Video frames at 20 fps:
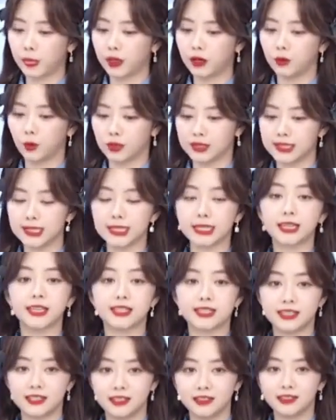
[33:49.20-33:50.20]
我自己给
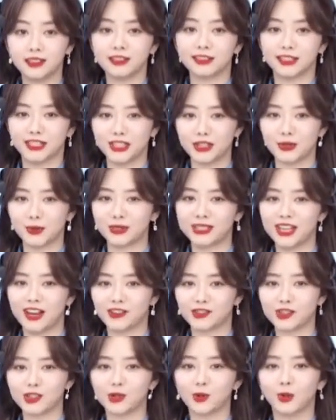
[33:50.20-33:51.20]
自己定的这种强
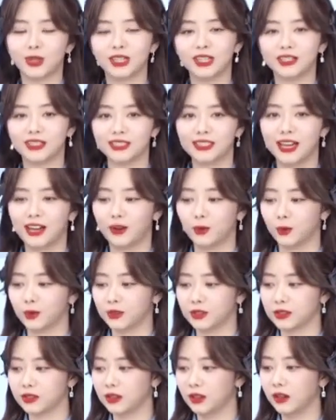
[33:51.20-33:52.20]
制规定下，我
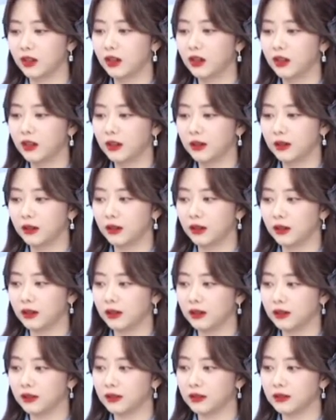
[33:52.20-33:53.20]
是
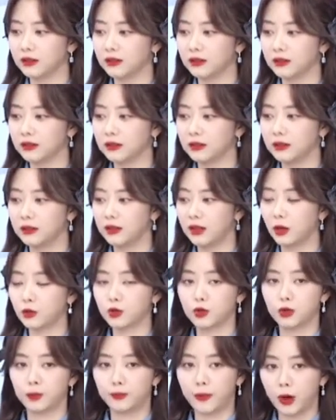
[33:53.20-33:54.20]
呃要
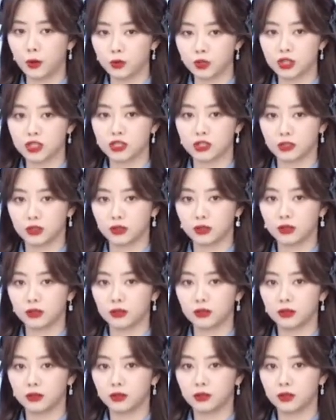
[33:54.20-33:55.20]
去保持
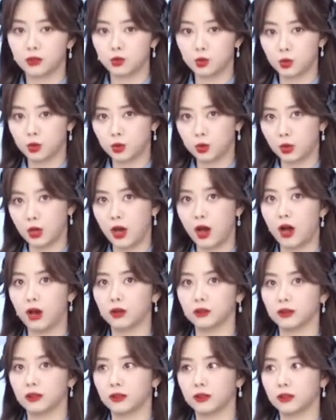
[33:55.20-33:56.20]
最好
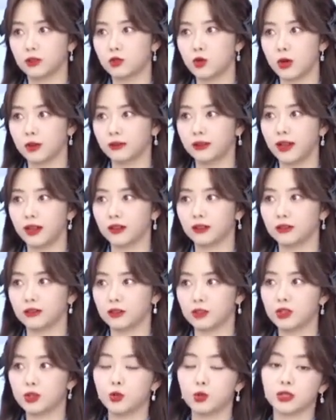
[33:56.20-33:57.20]
的状态，可能
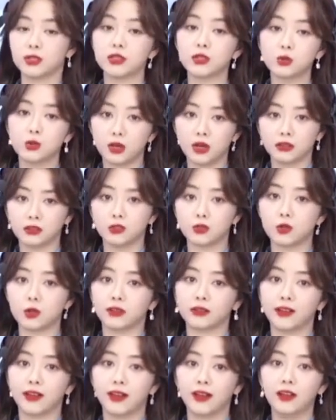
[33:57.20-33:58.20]
是角色最好的状
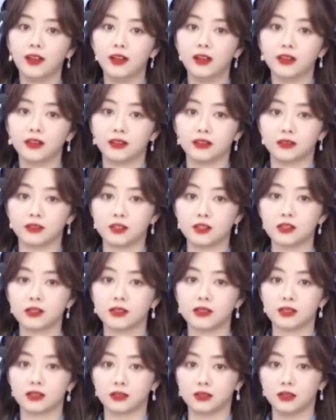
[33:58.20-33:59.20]
态，可能是
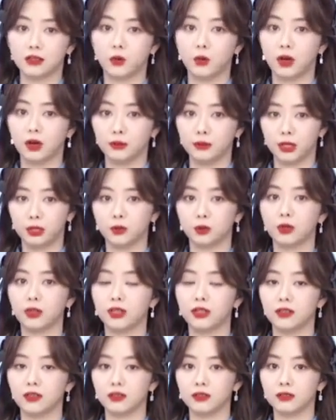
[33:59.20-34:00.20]
此刻我要面
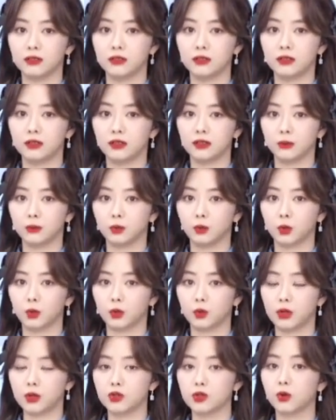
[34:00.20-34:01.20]
对。那么多
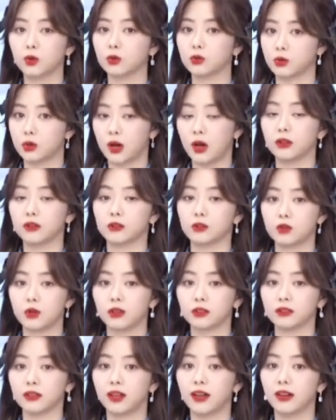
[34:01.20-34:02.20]
观众最好的状
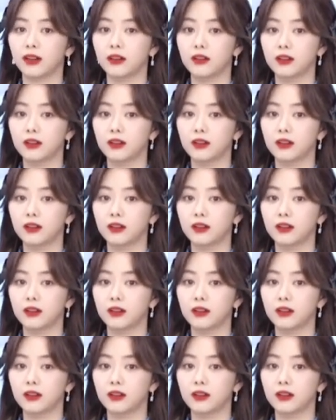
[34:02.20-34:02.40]
态，